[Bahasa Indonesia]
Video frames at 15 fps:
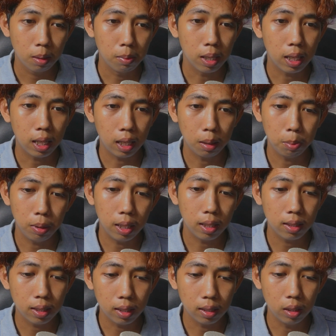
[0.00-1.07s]
kebakaran
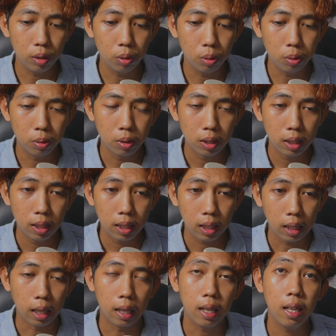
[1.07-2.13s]
biasa gitu.
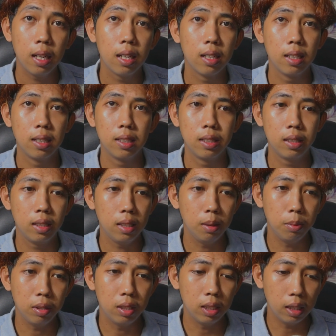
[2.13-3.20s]
Karena
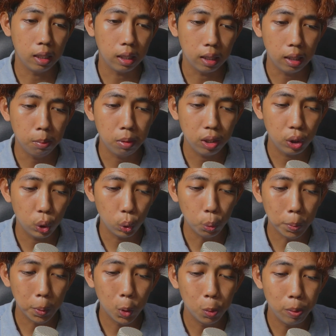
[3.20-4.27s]
si sini kini
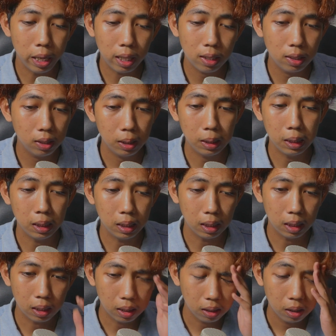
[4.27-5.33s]
mencium bau bensin
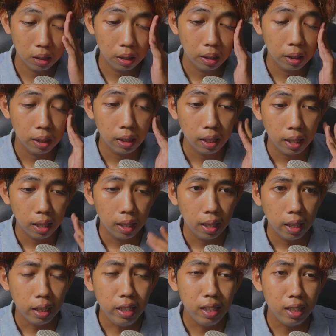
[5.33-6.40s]
ya.
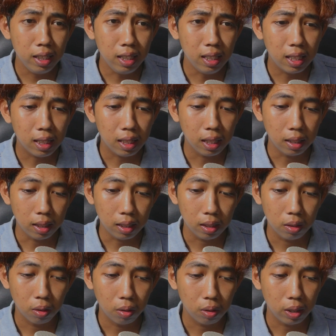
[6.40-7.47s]
Lily kata Nick,
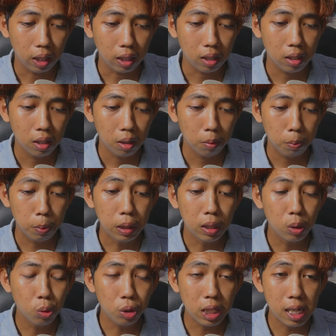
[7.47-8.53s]
oke,
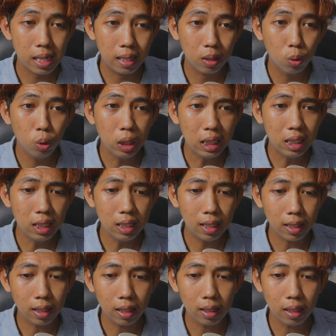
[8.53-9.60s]
pintunya kekunci
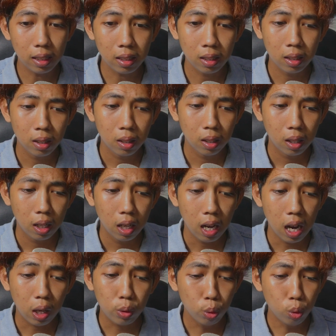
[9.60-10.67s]
kata Nick.
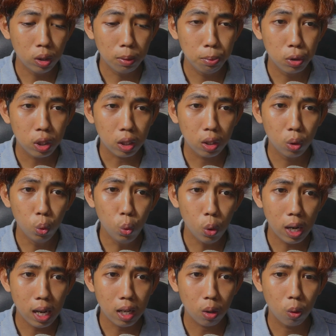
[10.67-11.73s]
Aku gak bisa
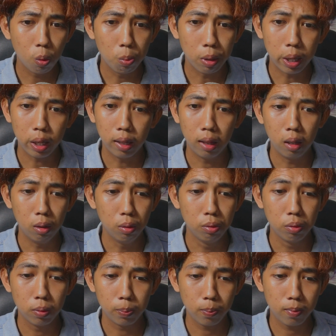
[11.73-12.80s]
keluar, oh my
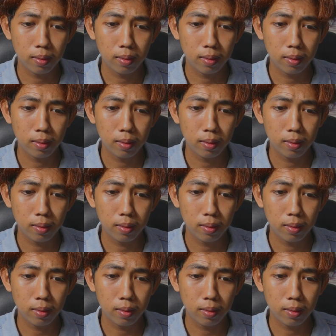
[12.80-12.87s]
love